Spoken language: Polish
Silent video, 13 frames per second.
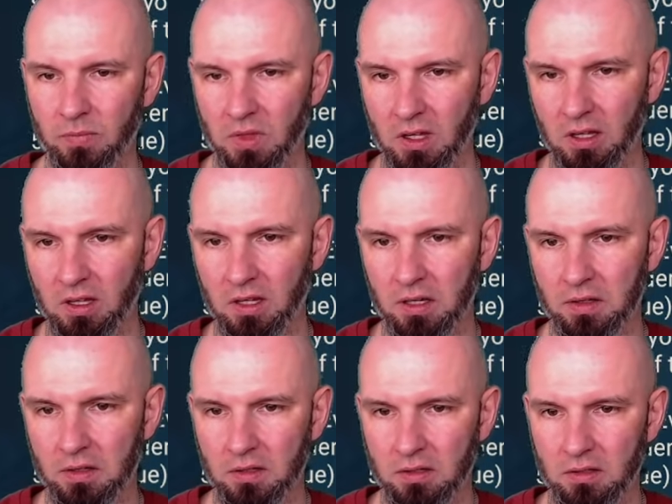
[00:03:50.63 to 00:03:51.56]
e,
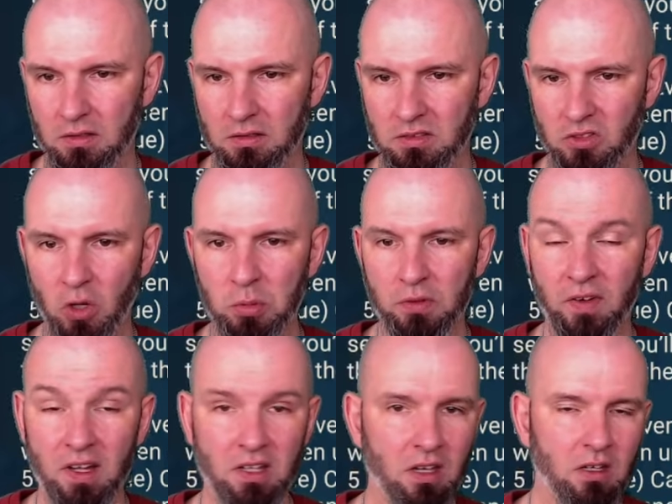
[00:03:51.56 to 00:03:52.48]

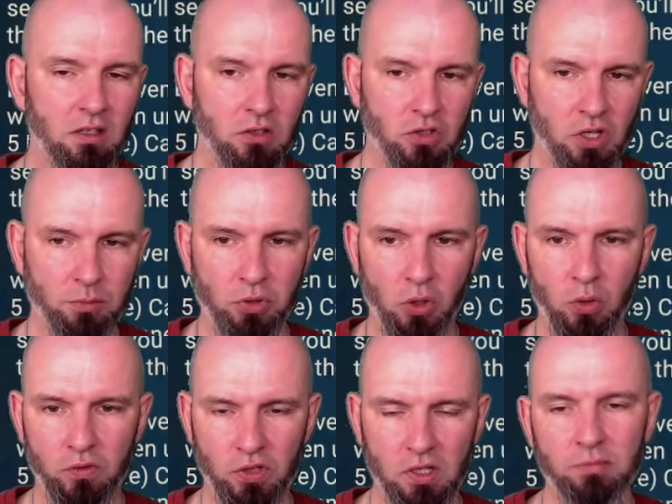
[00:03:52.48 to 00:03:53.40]
zdobywanie
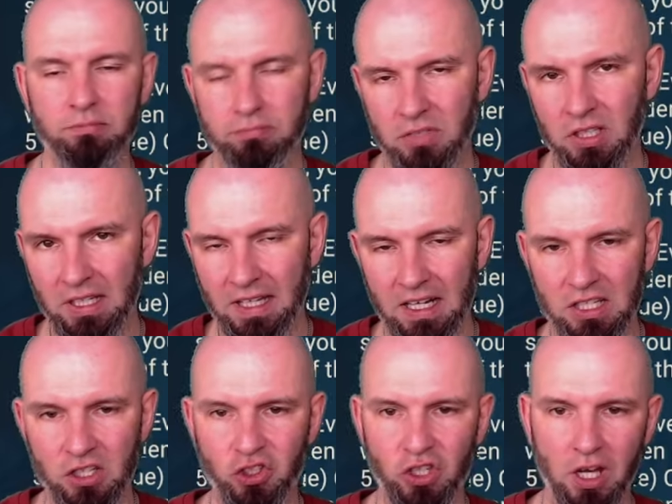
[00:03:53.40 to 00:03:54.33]
czempionów, czyli
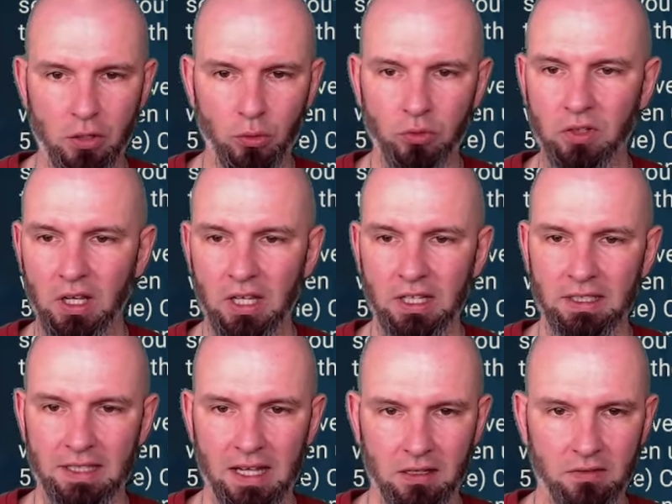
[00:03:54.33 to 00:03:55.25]
generalnie z szardów.
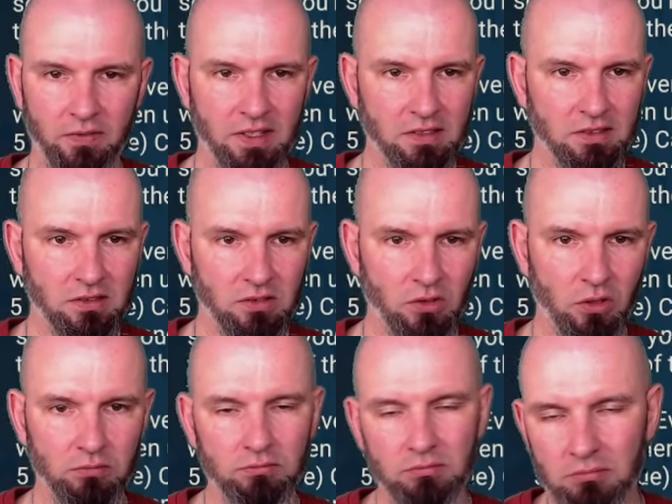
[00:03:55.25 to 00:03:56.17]
Tak więc no,
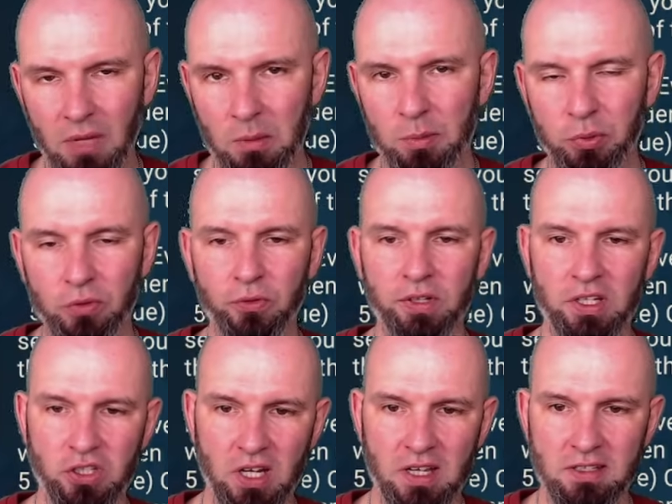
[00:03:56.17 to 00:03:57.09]
mamy podwójne
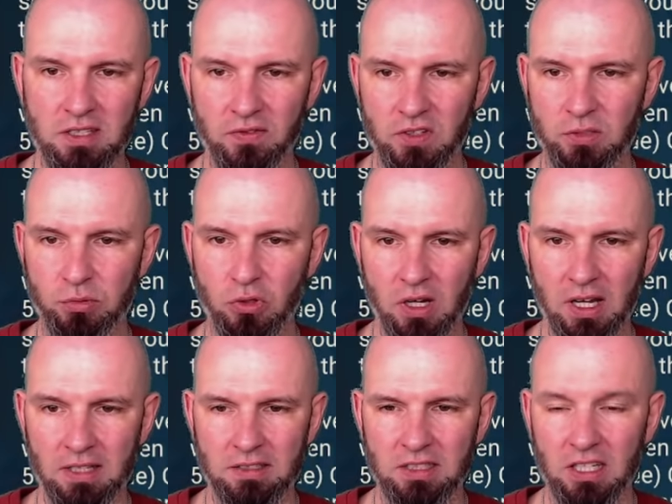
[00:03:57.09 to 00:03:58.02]
szanse, więc przy
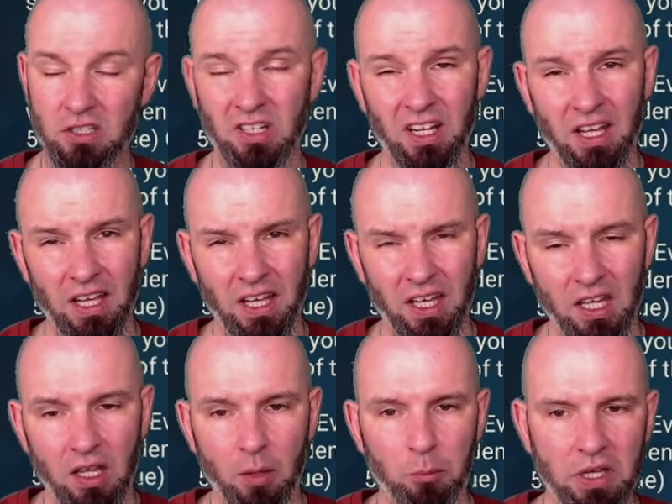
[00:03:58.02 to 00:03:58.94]
okazji też
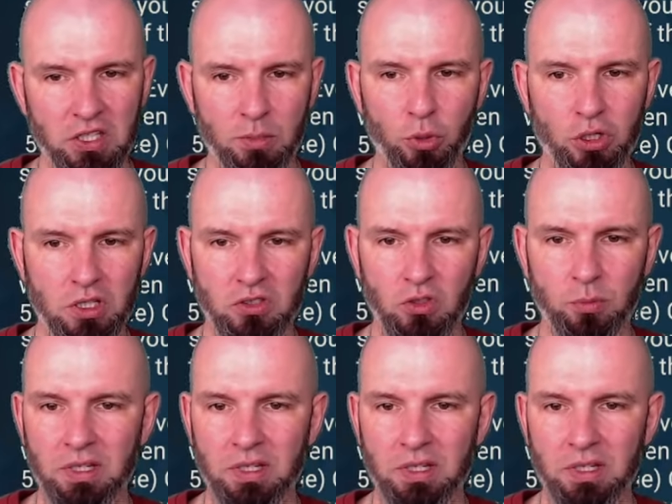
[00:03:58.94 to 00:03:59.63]
będzie można sobie